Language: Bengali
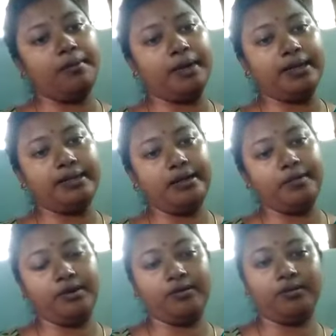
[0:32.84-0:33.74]
বাড়িতে
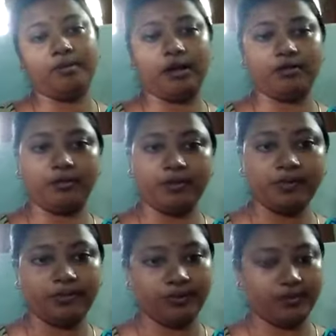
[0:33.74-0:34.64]
আবার ওগুলো ভালোভাবে
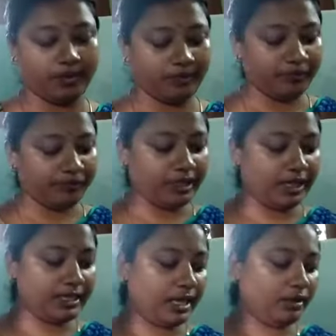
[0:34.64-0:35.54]
পড়বে
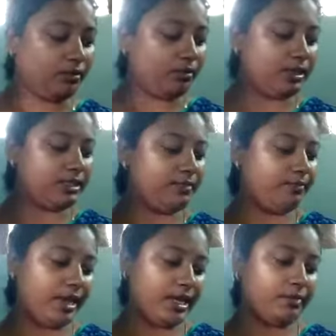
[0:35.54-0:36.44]
তাহলে দেখো বলেছে
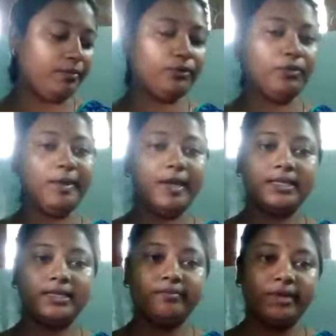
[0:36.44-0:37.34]
মেঘ প্রথমেই
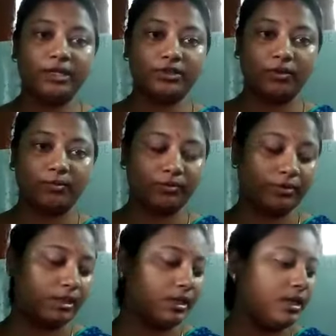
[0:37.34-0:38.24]
আছে মেঘ
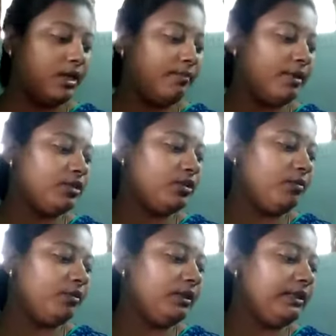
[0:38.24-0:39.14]
সম্বন্ধে মেঘ
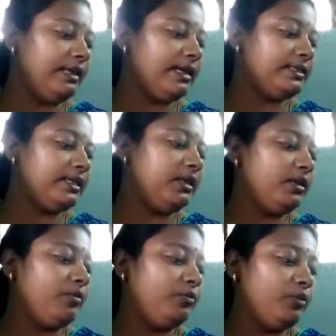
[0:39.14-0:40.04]
সম্বন্ধে কি আছে
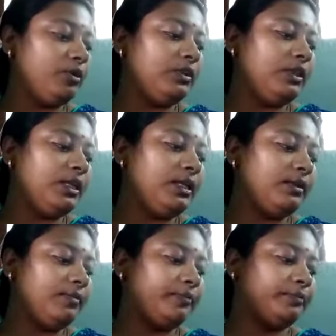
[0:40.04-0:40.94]
প্রকৃতির
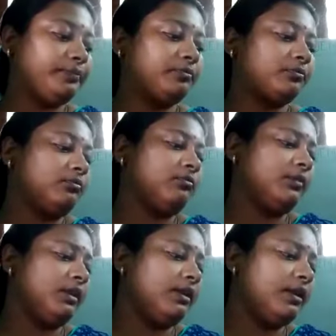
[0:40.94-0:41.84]

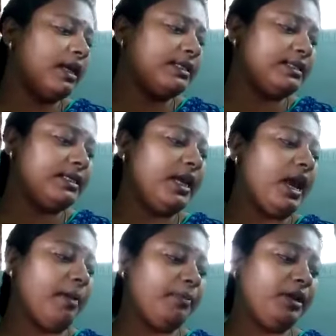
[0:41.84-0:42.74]
রাজ্যে
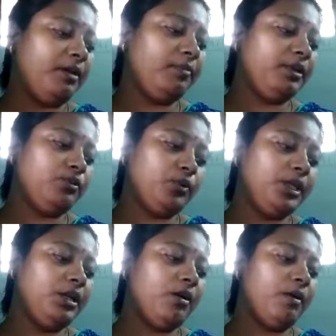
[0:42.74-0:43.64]
আপনা আপনি
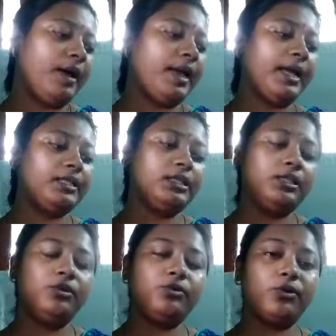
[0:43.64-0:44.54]
তৈরি হওয়া এক
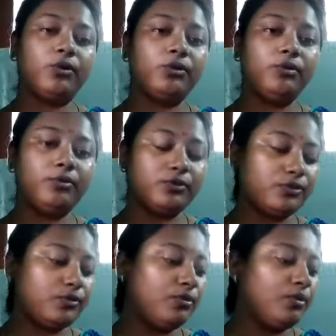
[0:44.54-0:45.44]
জাতীয় তরল
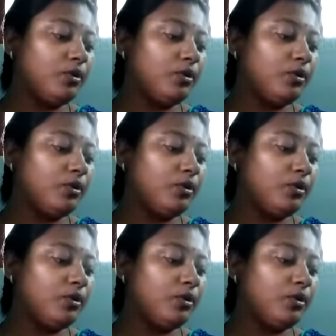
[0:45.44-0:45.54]
বস্তু